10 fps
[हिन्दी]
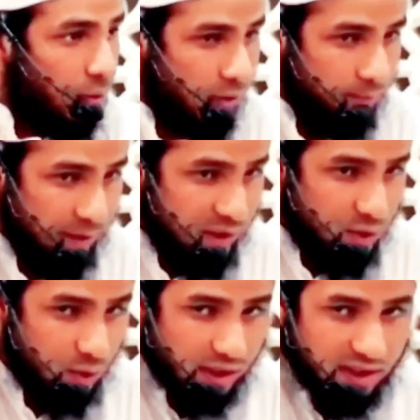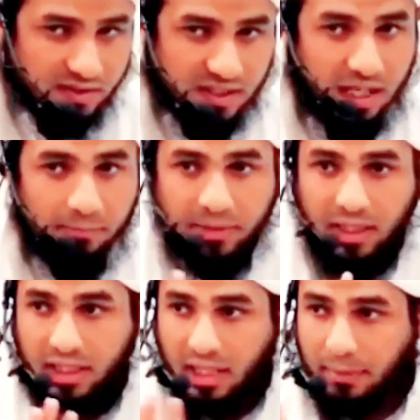उन बच्चों के
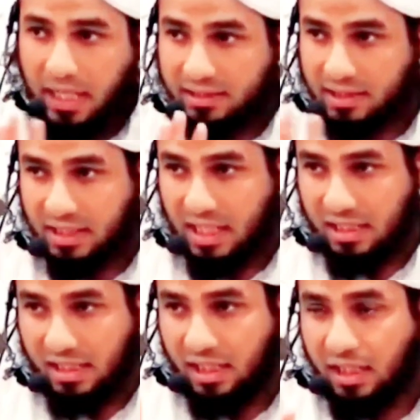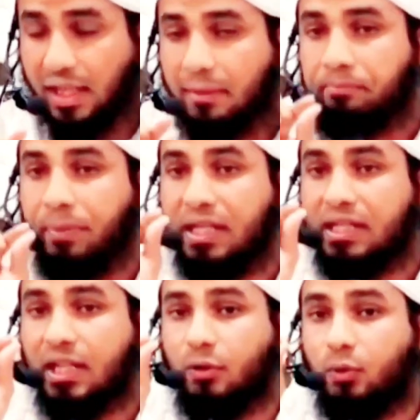सामने ना बात किया करें
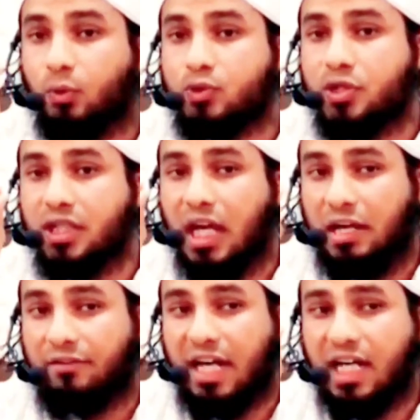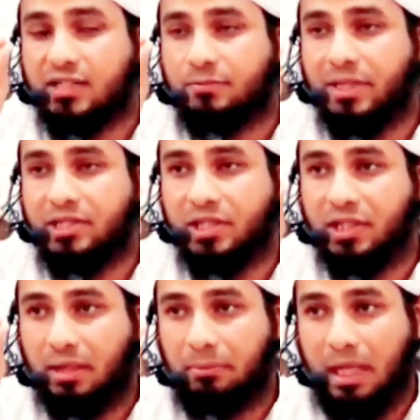बल्कि ऊंची आवाज में
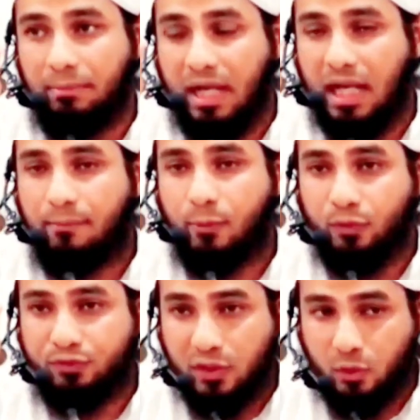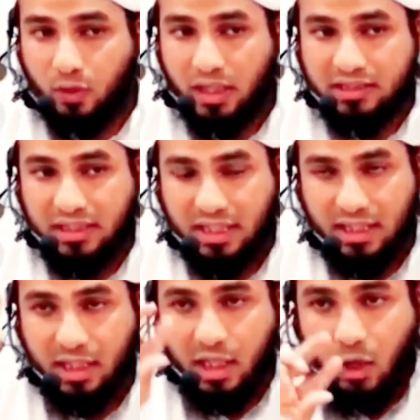जिनके माँ बाप गुफ्तगु करते
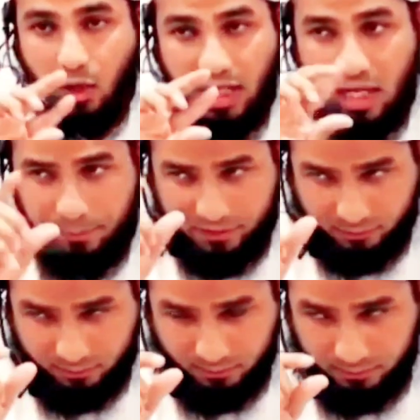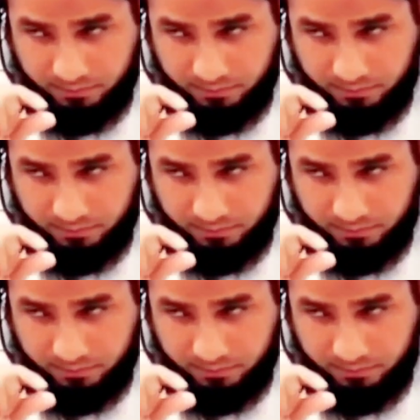हैं और आपस